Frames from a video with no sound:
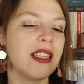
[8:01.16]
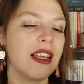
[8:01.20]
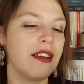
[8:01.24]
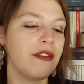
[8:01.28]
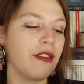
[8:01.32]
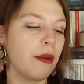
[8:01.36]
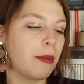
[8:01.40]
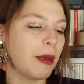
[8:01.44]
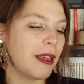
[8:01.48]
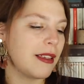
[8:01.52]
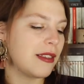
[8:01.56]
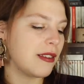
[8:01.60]

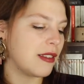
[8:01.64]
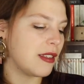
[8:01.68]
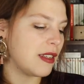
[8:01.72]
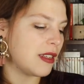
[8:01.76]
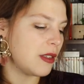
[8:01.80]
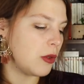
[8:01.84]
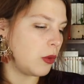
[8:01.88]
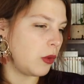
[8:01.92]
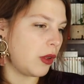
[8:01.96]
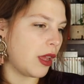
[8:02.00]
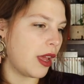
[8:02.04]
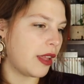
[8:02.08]
Sèvres a présenté
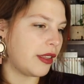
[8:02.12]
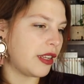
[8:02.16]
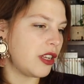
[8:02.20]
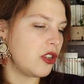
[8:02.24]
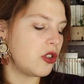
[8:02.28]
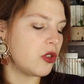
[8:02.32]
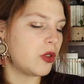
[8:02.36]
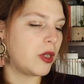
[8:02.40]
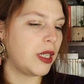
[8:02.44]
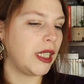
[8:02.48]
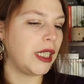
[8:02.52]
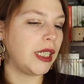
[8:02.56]
son carnet,
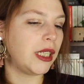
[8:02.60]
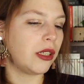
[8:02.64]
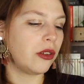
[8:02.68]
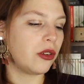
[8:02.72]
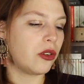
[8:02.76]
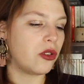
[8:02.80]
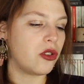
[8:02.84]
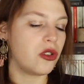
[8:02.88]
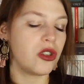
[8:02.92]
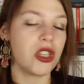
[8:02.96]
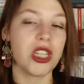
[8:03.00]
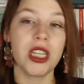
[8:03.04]
je l'ai,
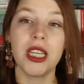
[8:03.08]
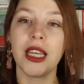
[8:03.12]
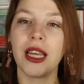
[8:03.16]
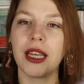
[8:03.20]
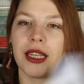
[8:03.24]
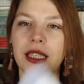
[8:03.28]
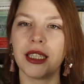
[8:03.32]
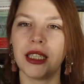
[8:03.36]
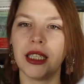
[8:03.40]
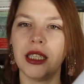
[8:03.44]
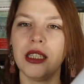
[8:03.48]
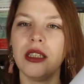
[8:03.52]
euh, j'ai
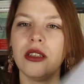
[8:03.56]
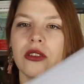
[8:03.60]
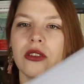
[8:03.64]
craqué,